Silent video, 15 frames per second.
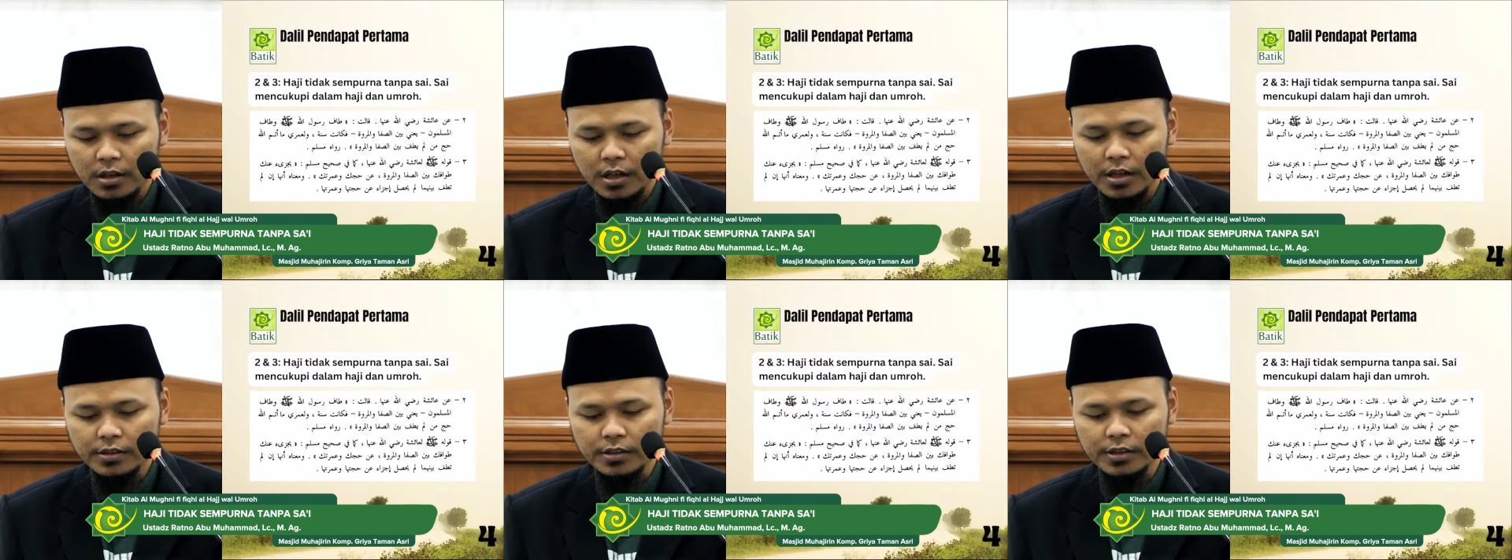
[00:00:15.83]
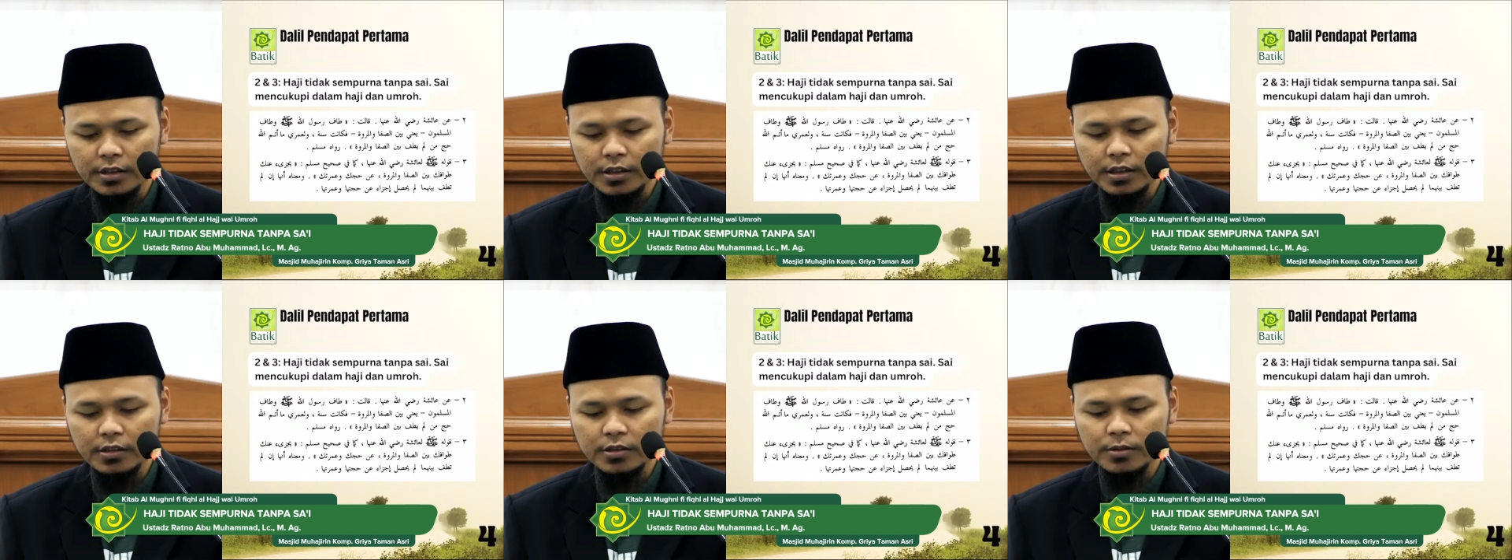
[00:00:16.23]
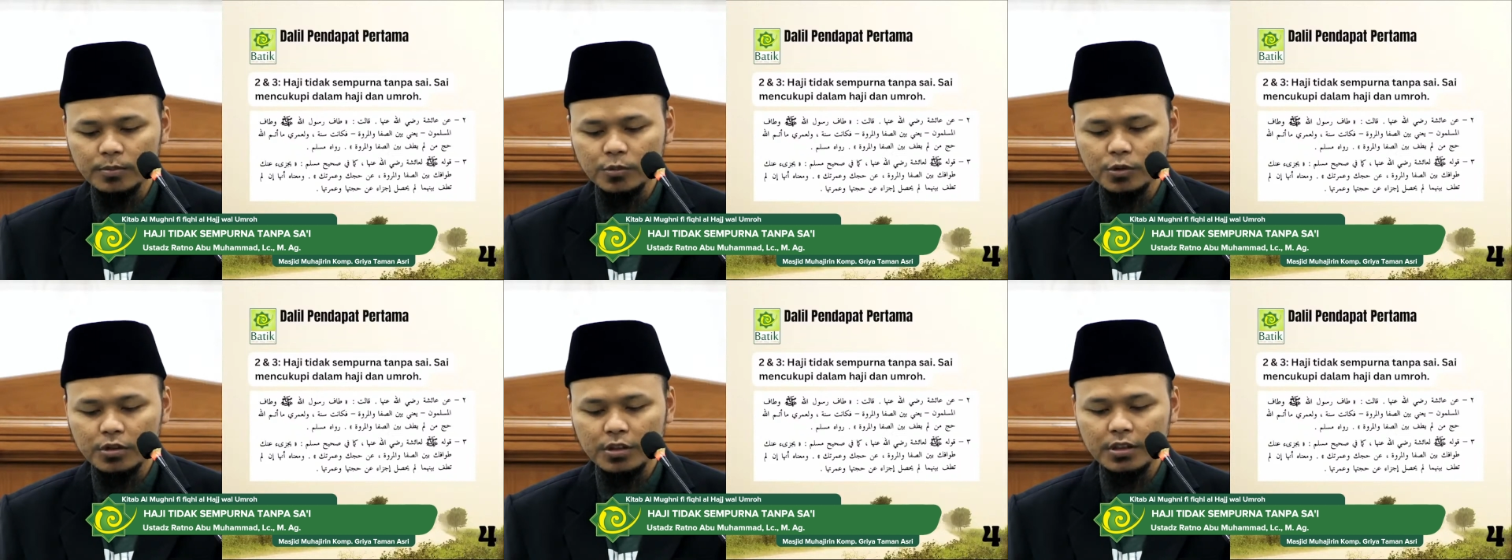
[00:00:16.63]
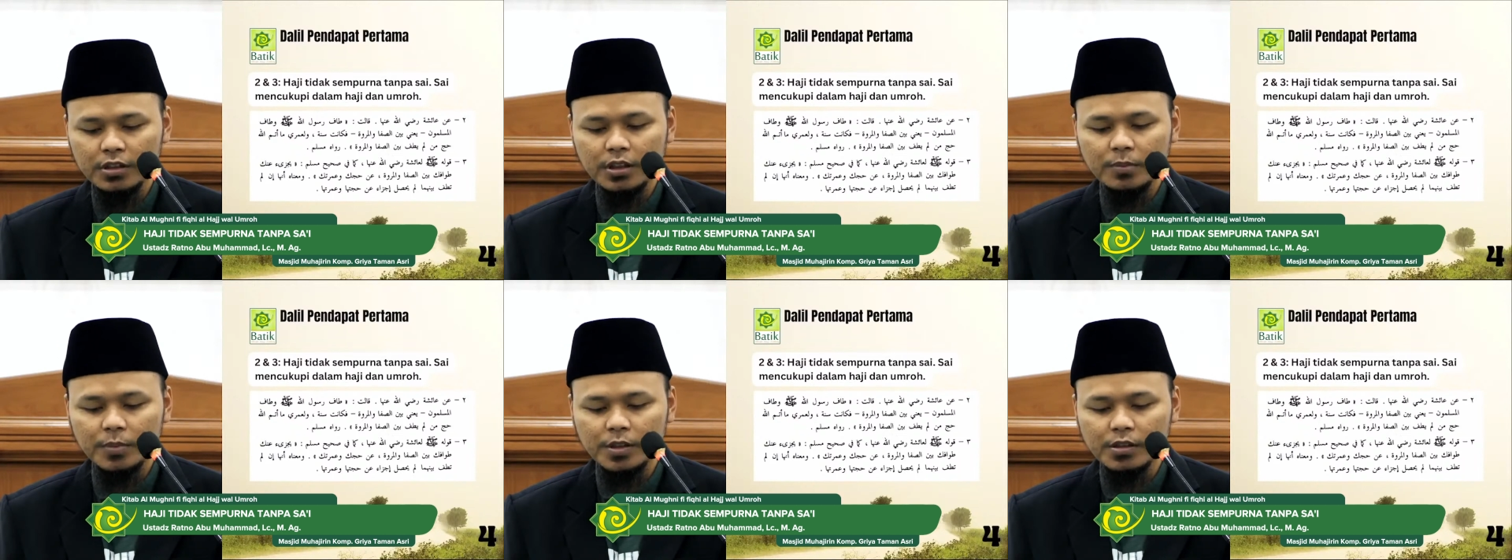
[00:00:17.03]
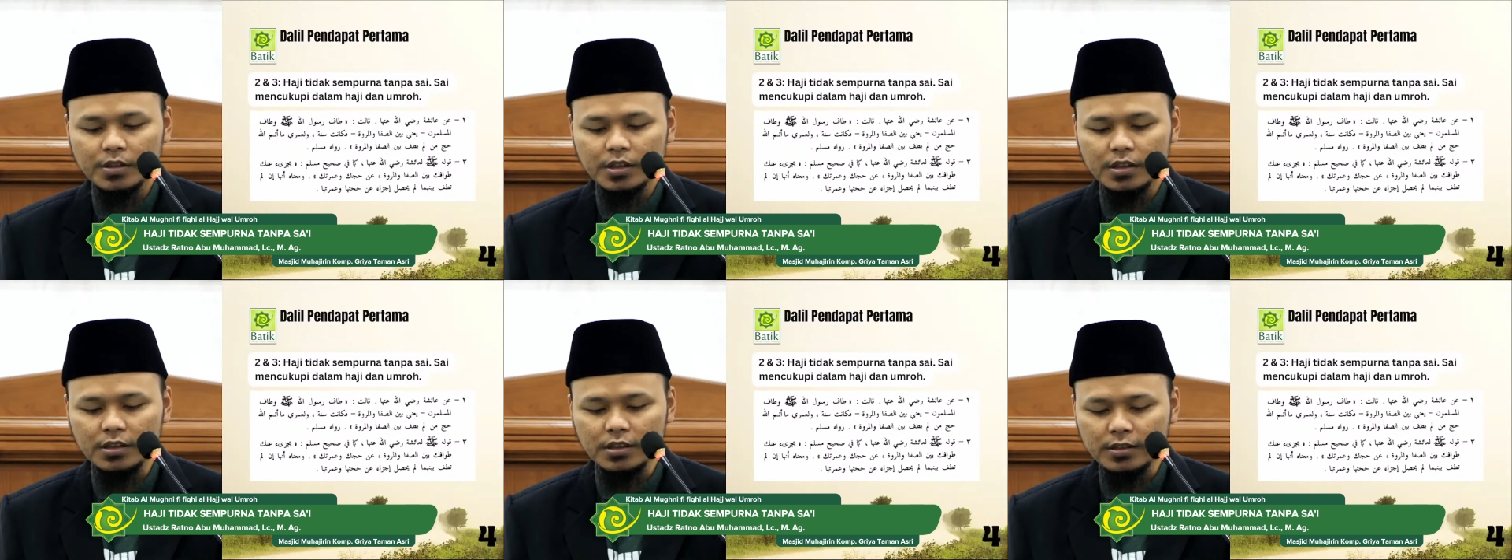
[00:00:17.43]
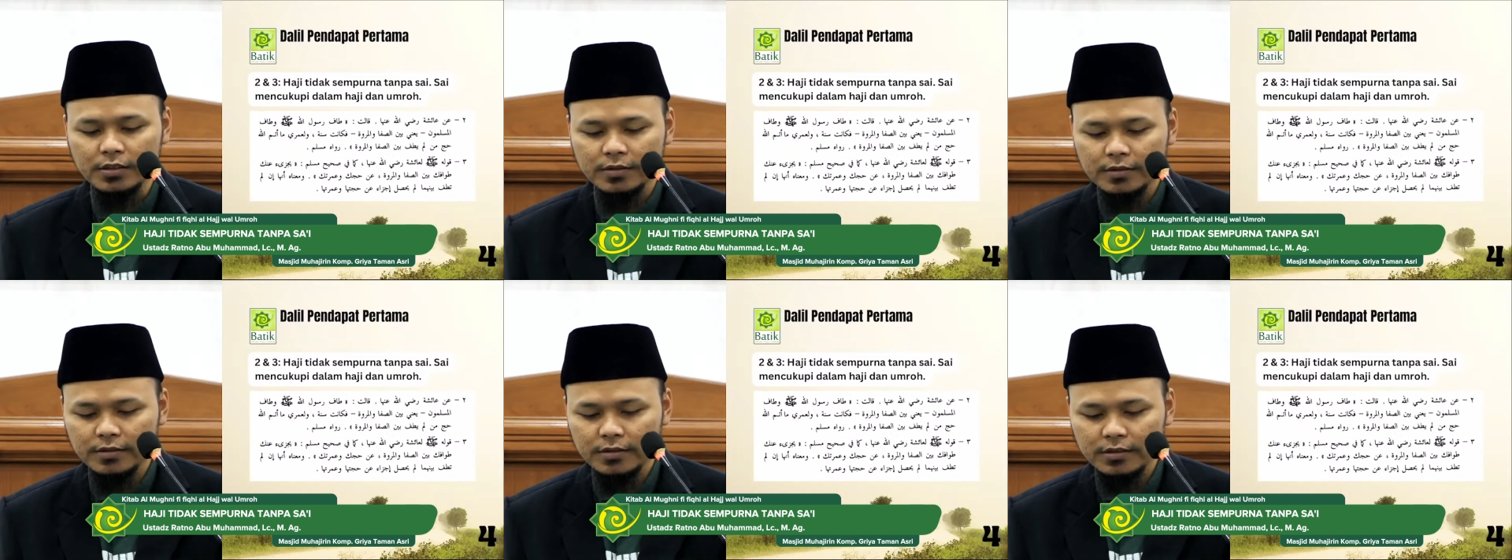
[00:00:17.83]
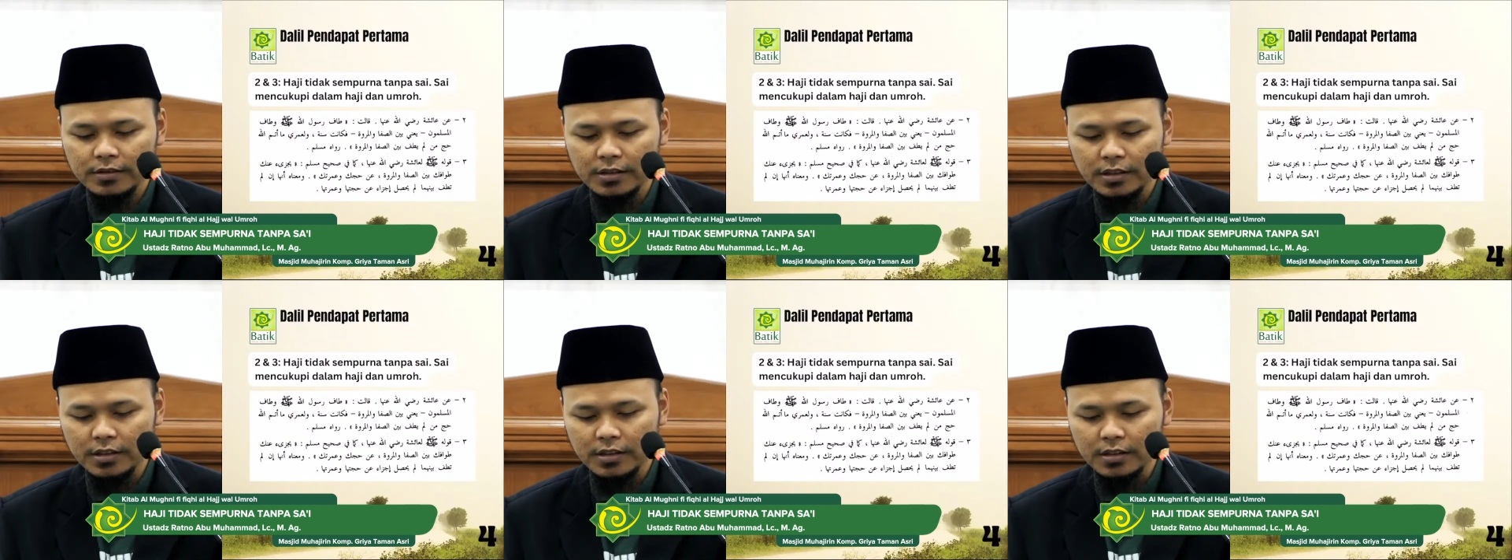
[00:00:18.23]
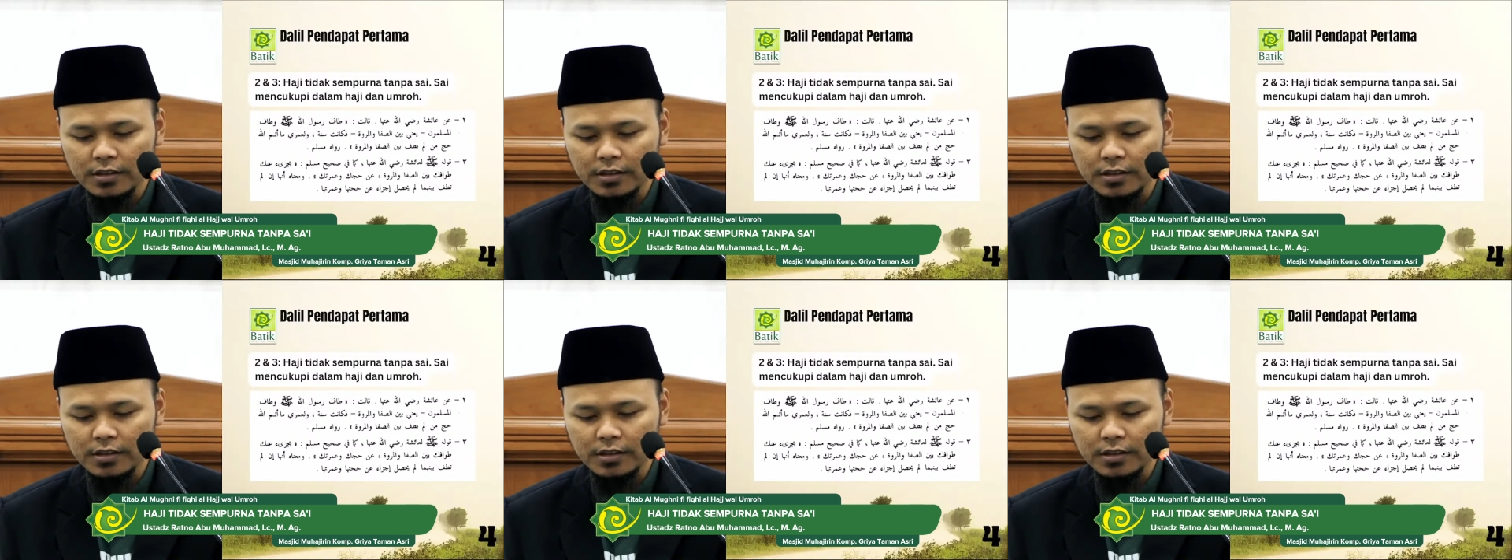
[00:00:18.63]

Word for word: haji tidak sempurna tanpa sa'i. Ya.